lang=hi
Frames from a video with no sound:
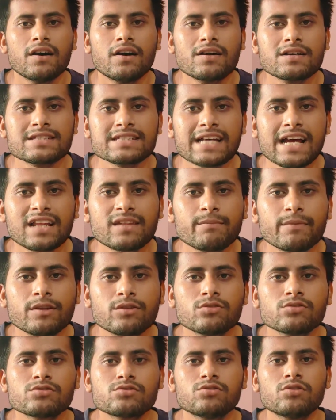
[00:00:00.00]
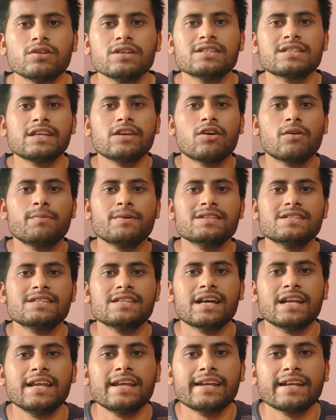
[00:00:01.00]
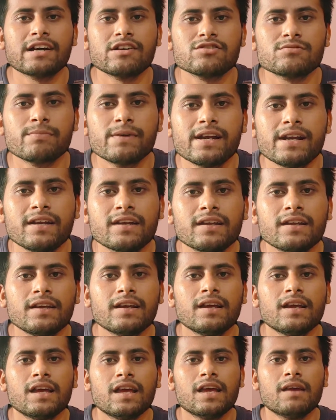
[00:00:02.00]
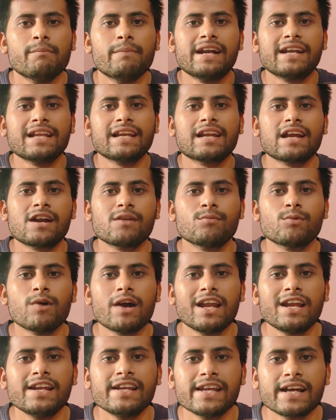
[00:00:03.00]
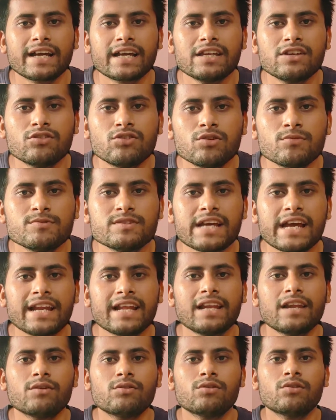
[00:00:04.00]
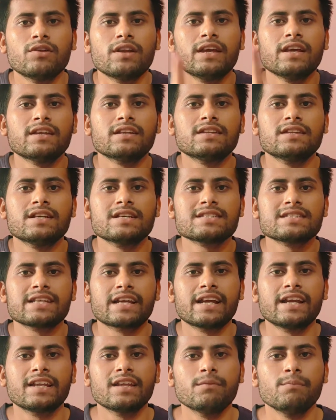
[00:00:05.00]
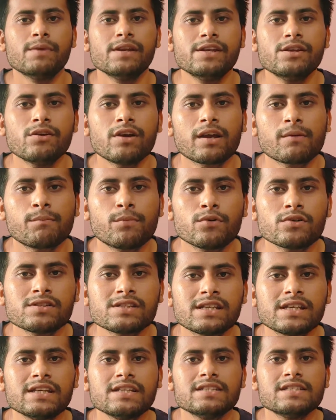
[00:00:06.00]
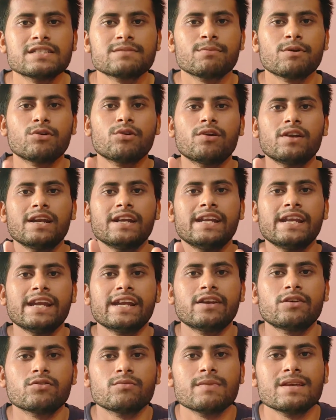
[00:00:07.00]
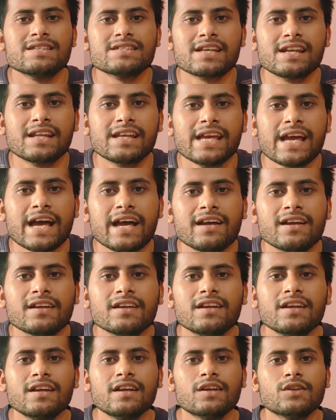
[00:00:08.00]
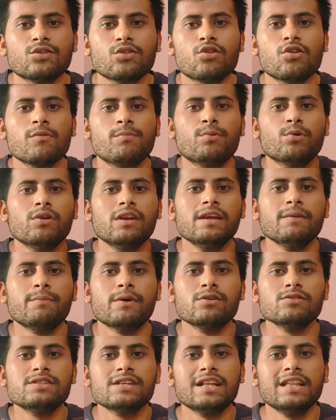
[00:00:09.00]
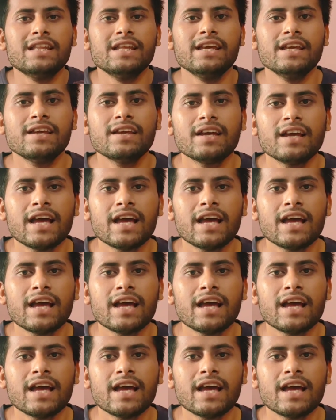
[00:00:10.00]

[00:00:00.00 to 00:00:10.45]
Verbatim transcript: और साथ में दोस्तों इसकी ऑफिशियली अनाउंसमेंट बैटल ग्राउंड मोबाइल इंडिया का यूट्यूब चैनल है उन्होंने 10 सेकंड की वीडियो एक पोस्ट की जिसमें उन्होंने डेट को मेंशन किया तो होपफुली बहुत जल्दी